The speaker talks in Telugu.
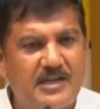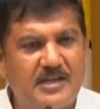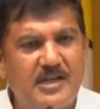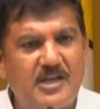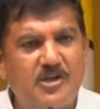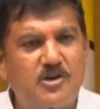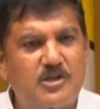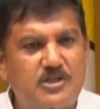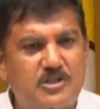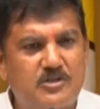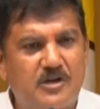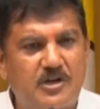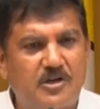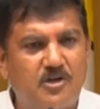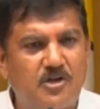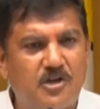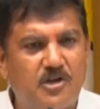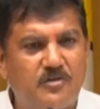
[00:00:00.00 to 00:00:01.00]
తన
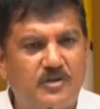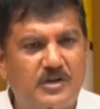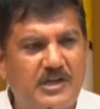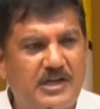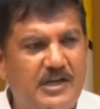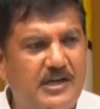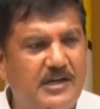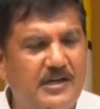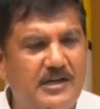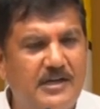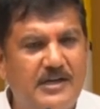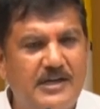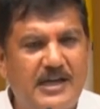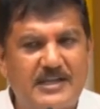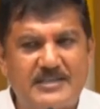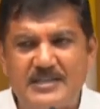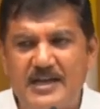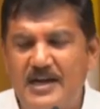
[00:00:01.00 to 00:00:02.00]
నియోజకవర్గంలో ఉన్న
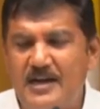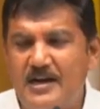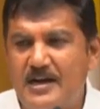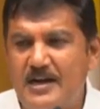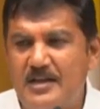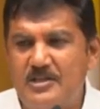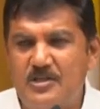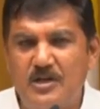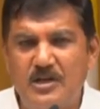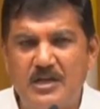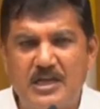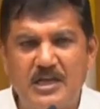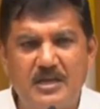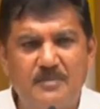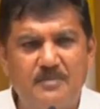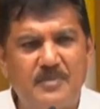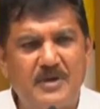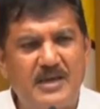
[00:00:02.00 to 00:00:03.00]
అసైన్డ్
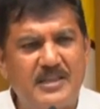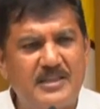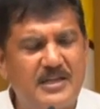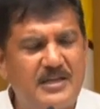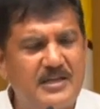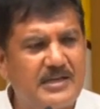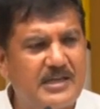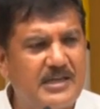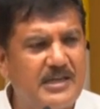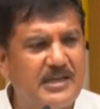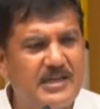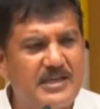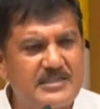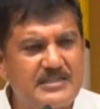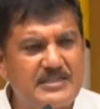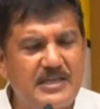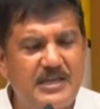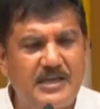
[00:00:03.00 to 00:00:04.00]
రైతులకి పేదలకి
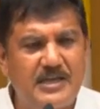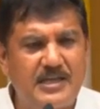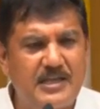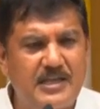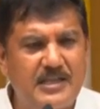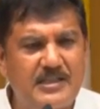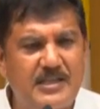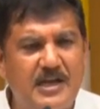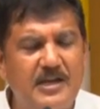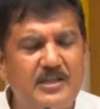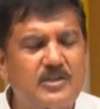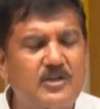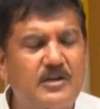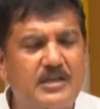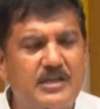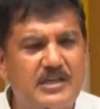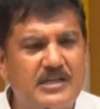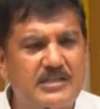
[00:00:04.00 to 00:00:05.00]
ఎస్సీలకి
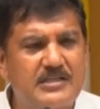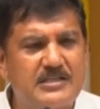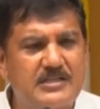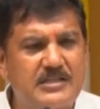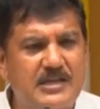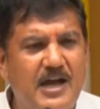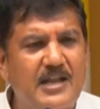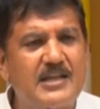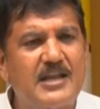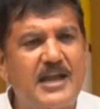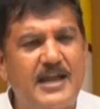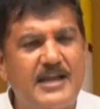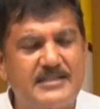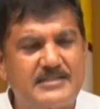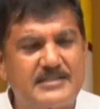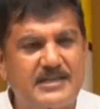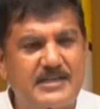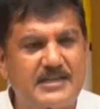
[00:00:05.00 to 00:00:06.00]
దళితులకి
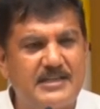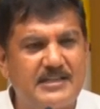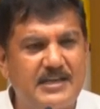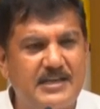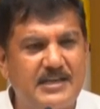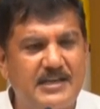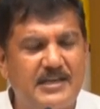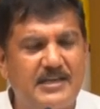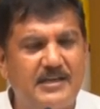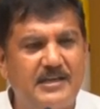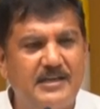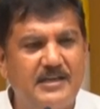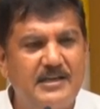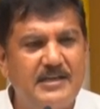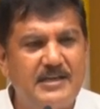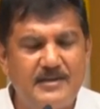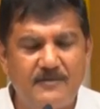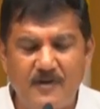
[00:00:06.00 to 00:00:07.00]
అన్యాయం జరిగిందని
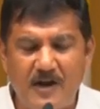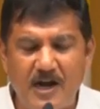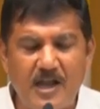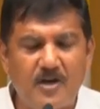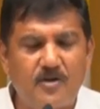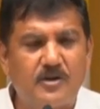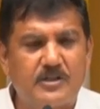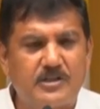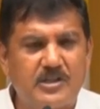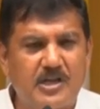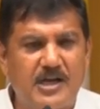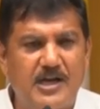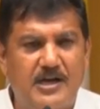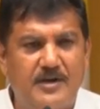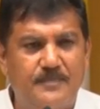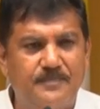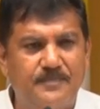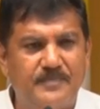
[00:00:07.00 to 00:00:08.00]
ఇవాళ
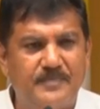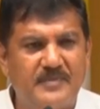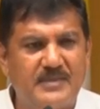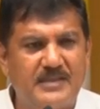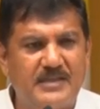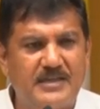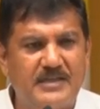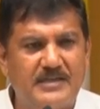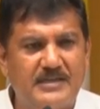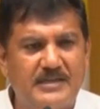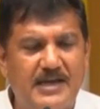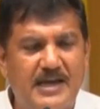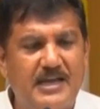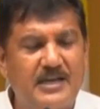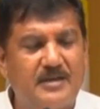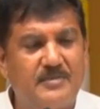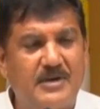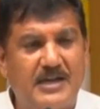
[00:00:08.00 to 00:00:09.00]
కొత్తగా
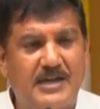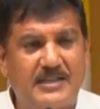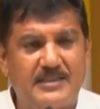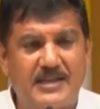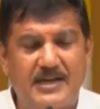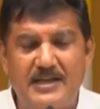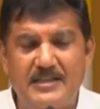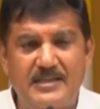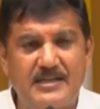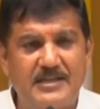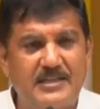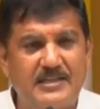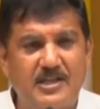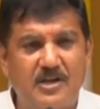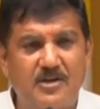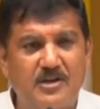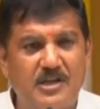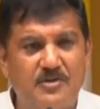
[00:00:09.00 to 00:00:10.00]
ఆయనకి మరి అర్ధరాత్రి
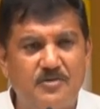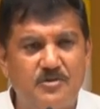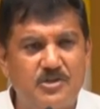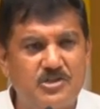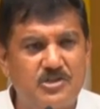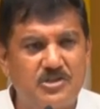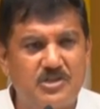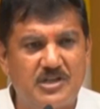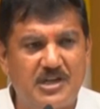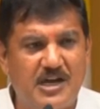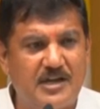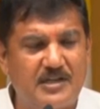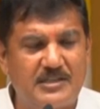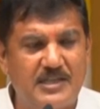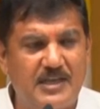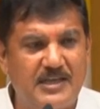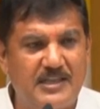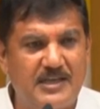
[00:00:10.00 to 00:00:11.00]
నిద్రలో ఏమొచ్చిందో
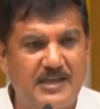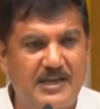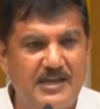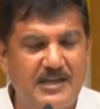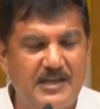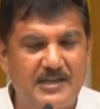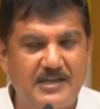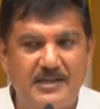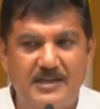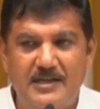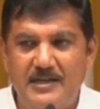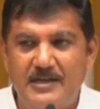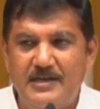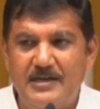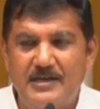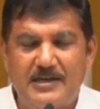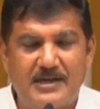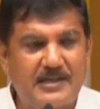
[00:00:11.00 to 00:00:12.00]
నాకు తెలియదు కానీ
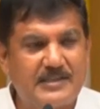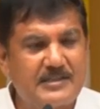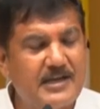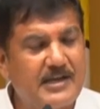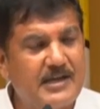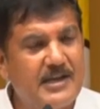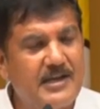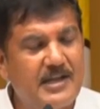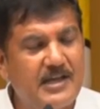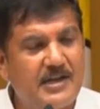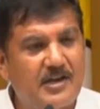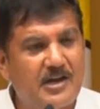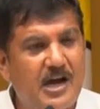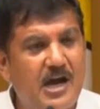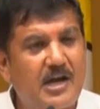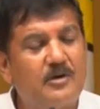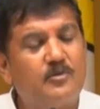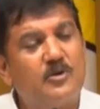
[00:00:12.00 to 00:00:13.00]
రక్త కన్నీరు
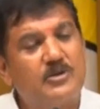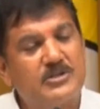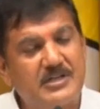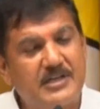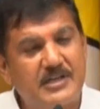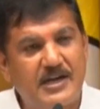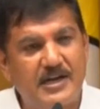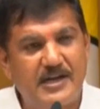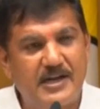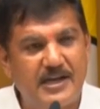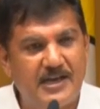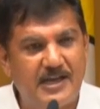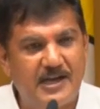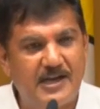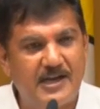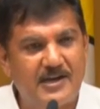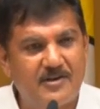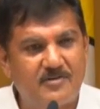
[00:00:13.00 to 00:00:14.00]
నాగభూషణం కంటే
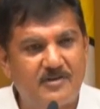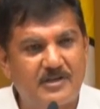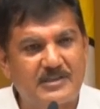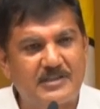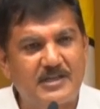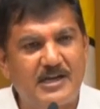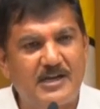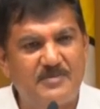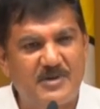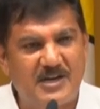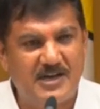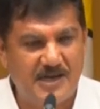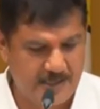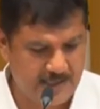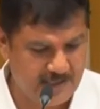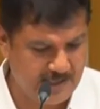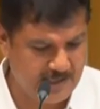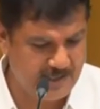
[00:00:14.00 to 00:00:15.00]
కొత్తగా మన
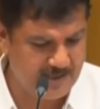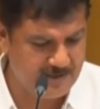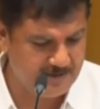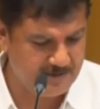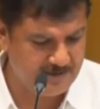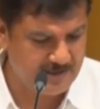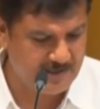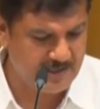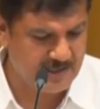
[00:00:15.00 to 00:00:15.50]
ఆర్కే గారు